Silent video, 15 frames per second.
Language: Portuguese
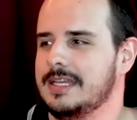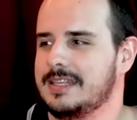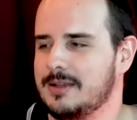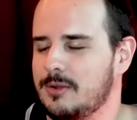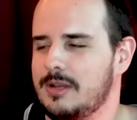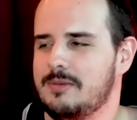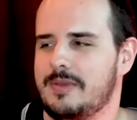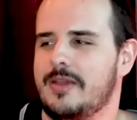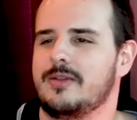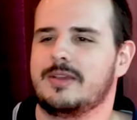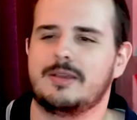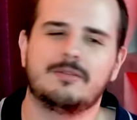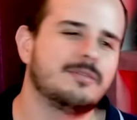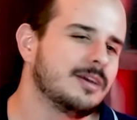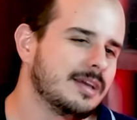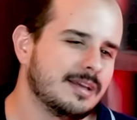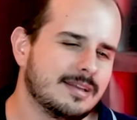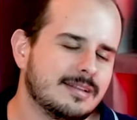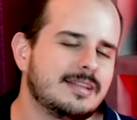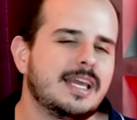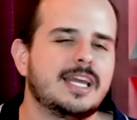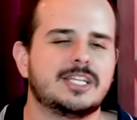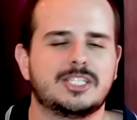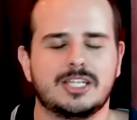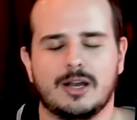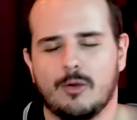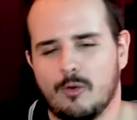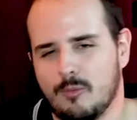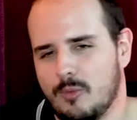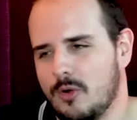Então ele meio que deixa
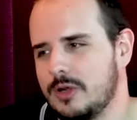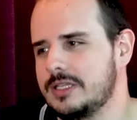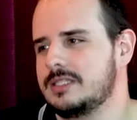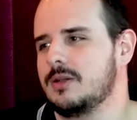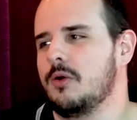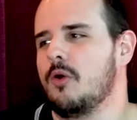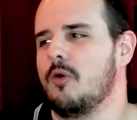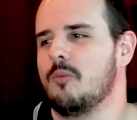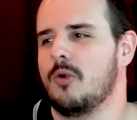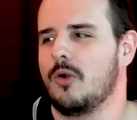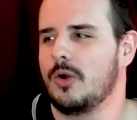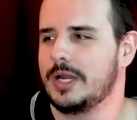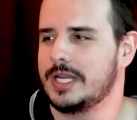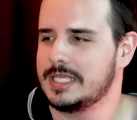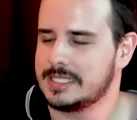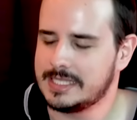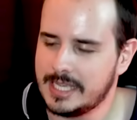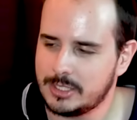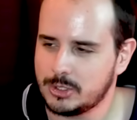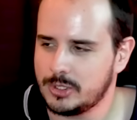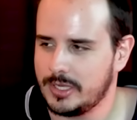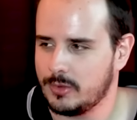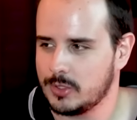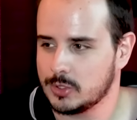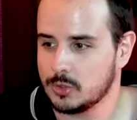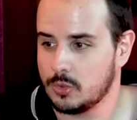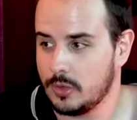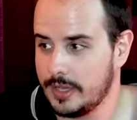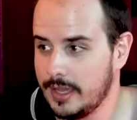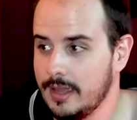rumores são rumores, deixa o negócio
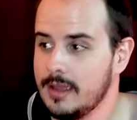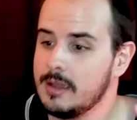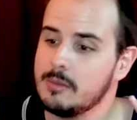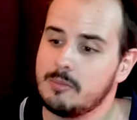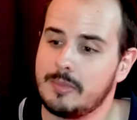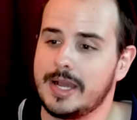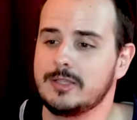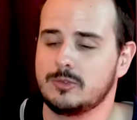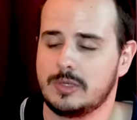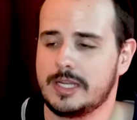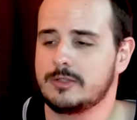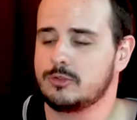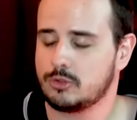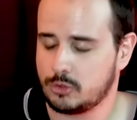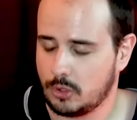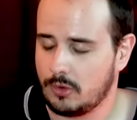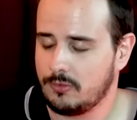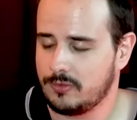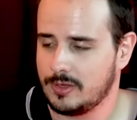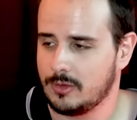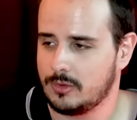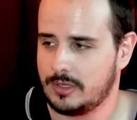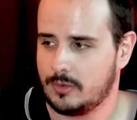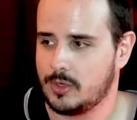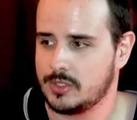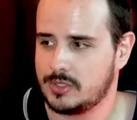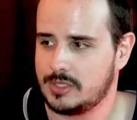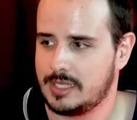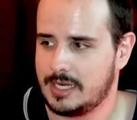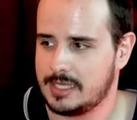correr, mas o Lance Stroll falou um
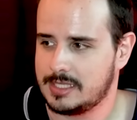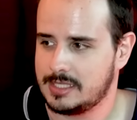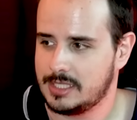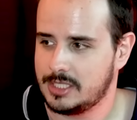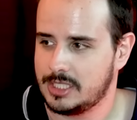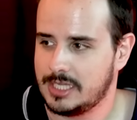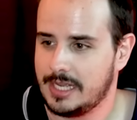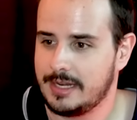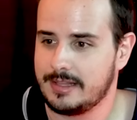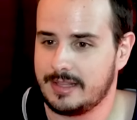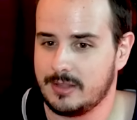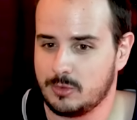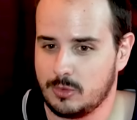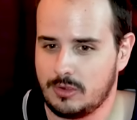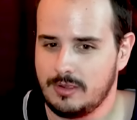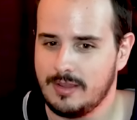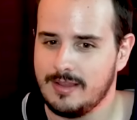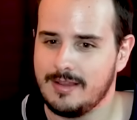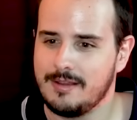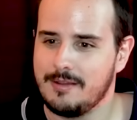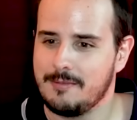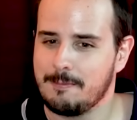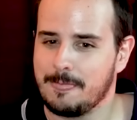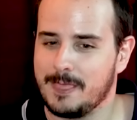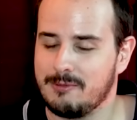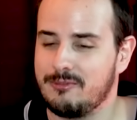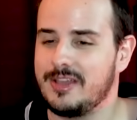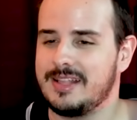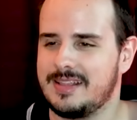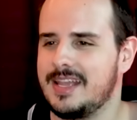negócio interessante, né? Ele tentou
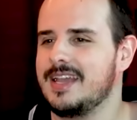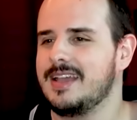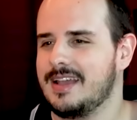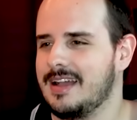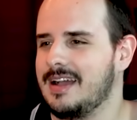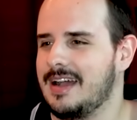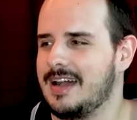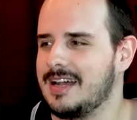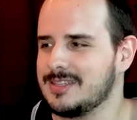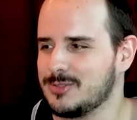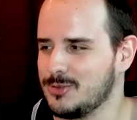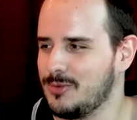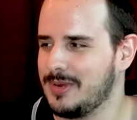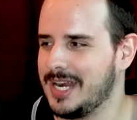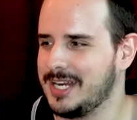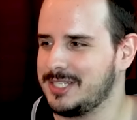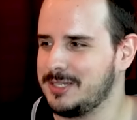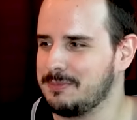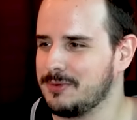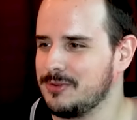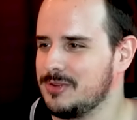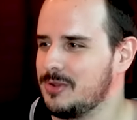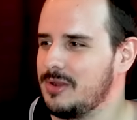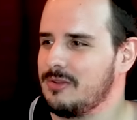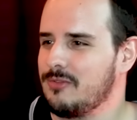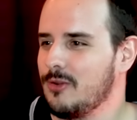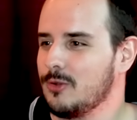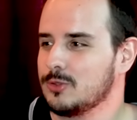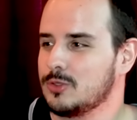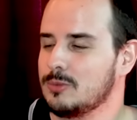vender a Aston Martin para o New, ele
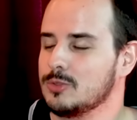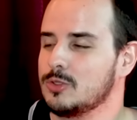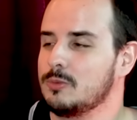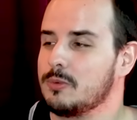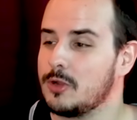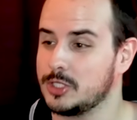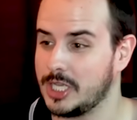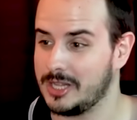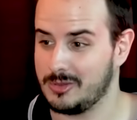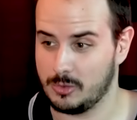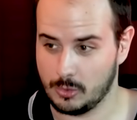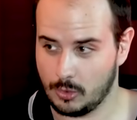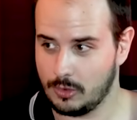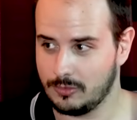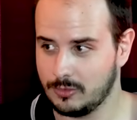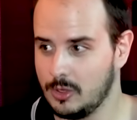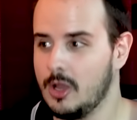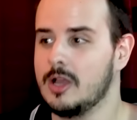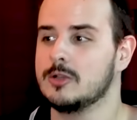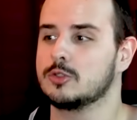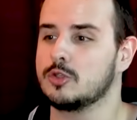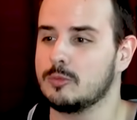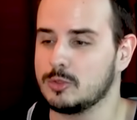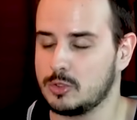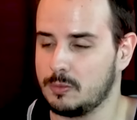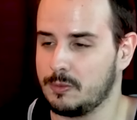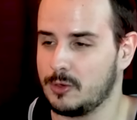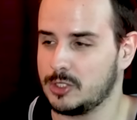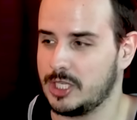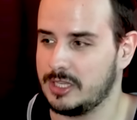falou: "Somos um projeto novo, somos um
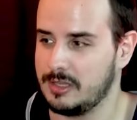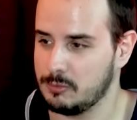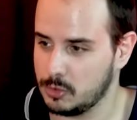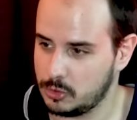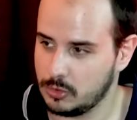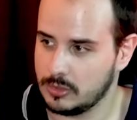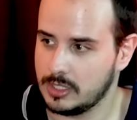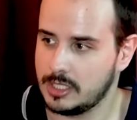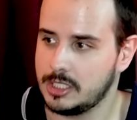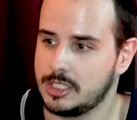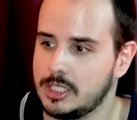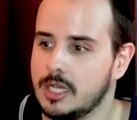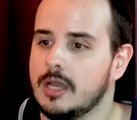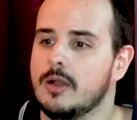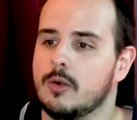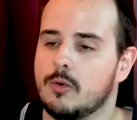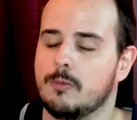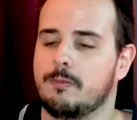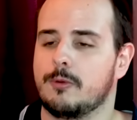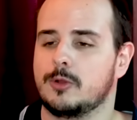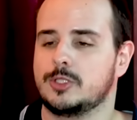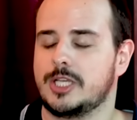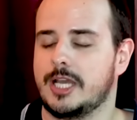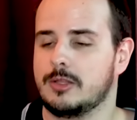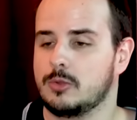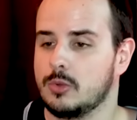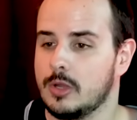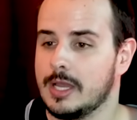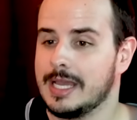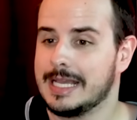projeto emocionante, um
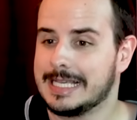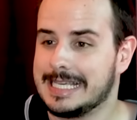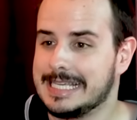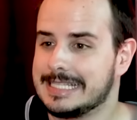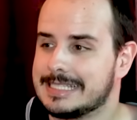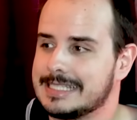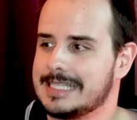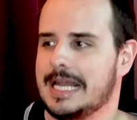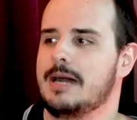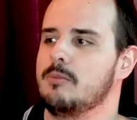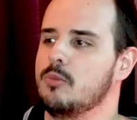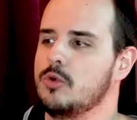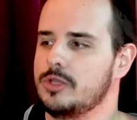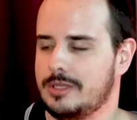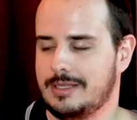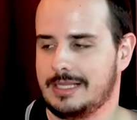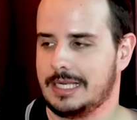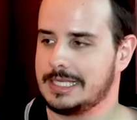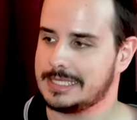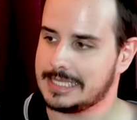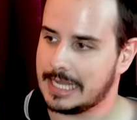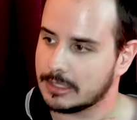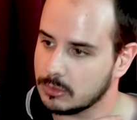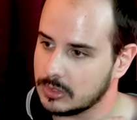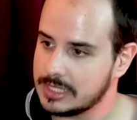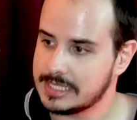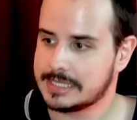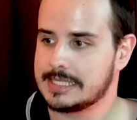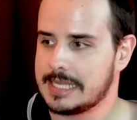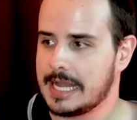projeto que está muito interessado,
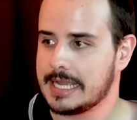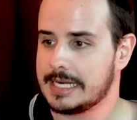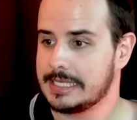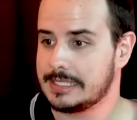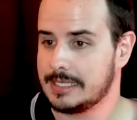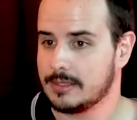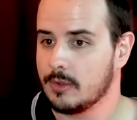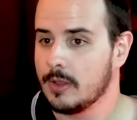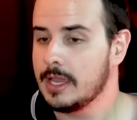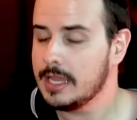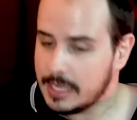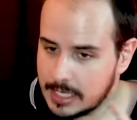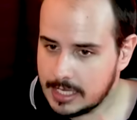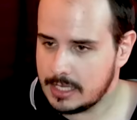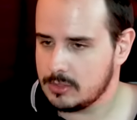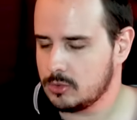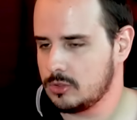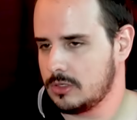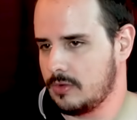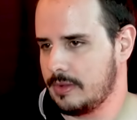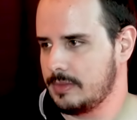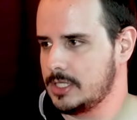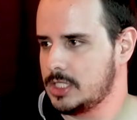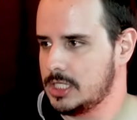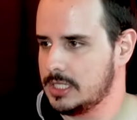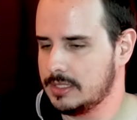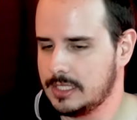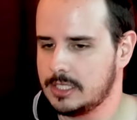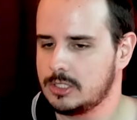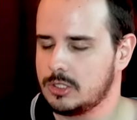que está crescendo". E isso não é
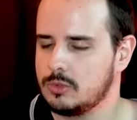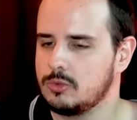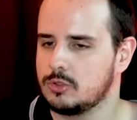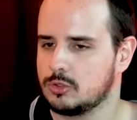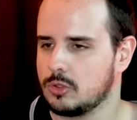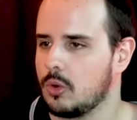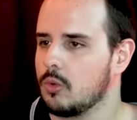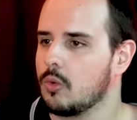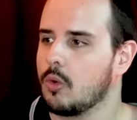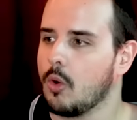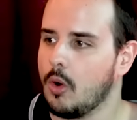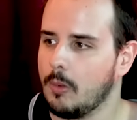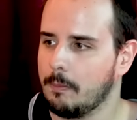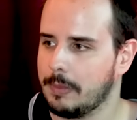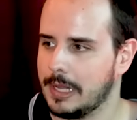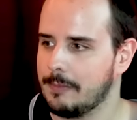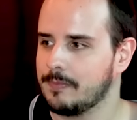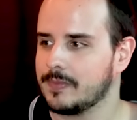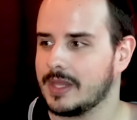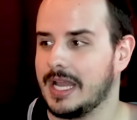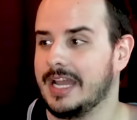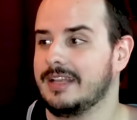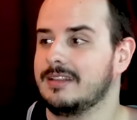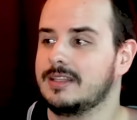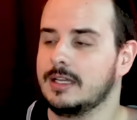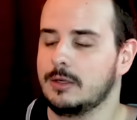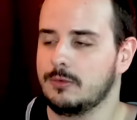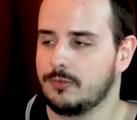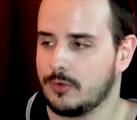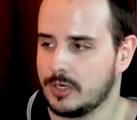mentira. Desde que o Stroll compra a
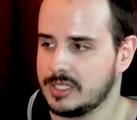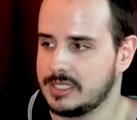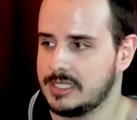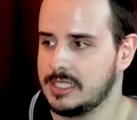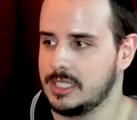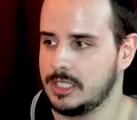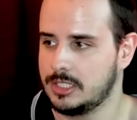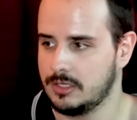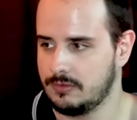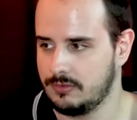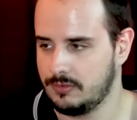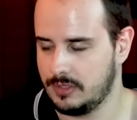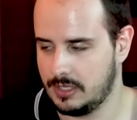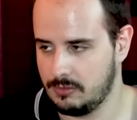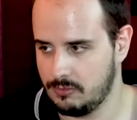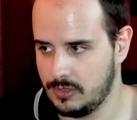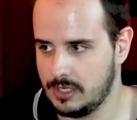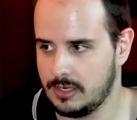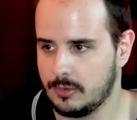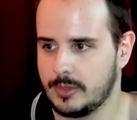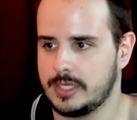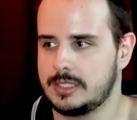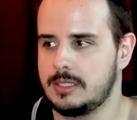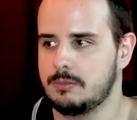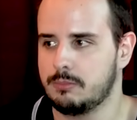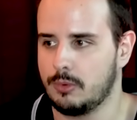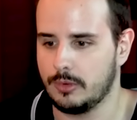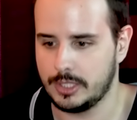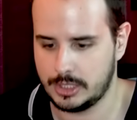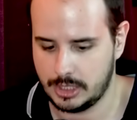então Force India, que vira Racing
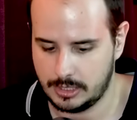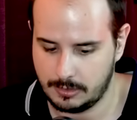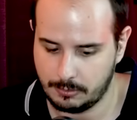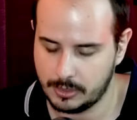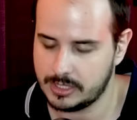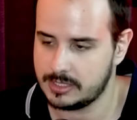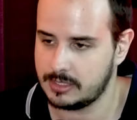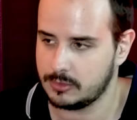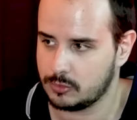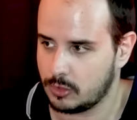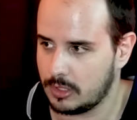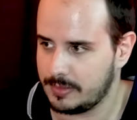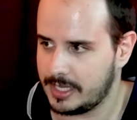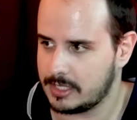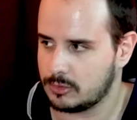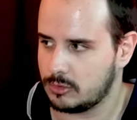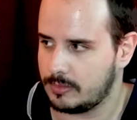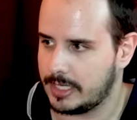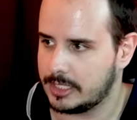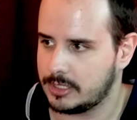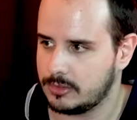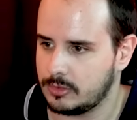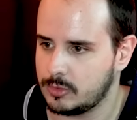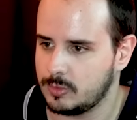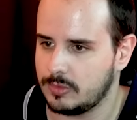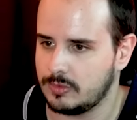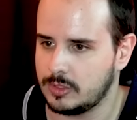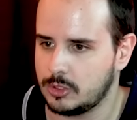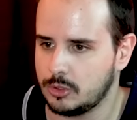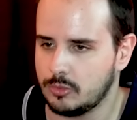Point e depois se transforma em Aston Martin em
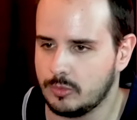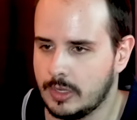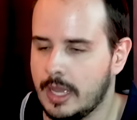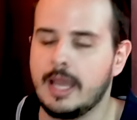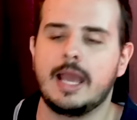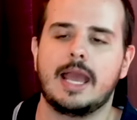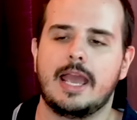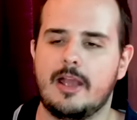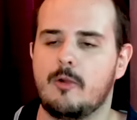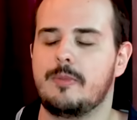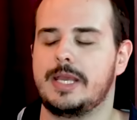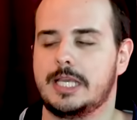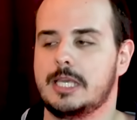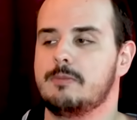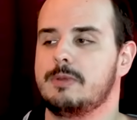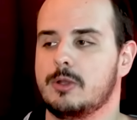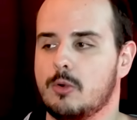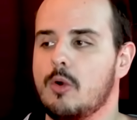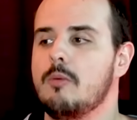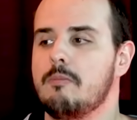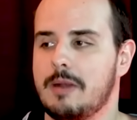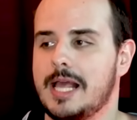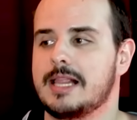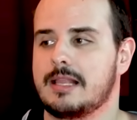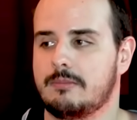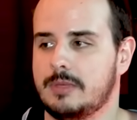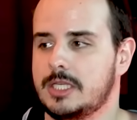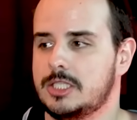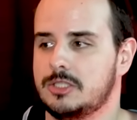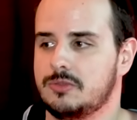2021, é uma equipe
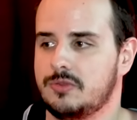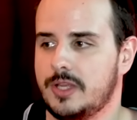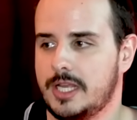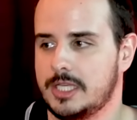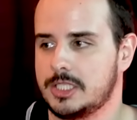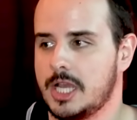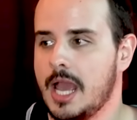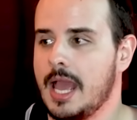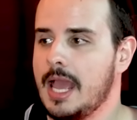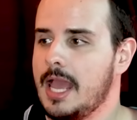completamente diferente.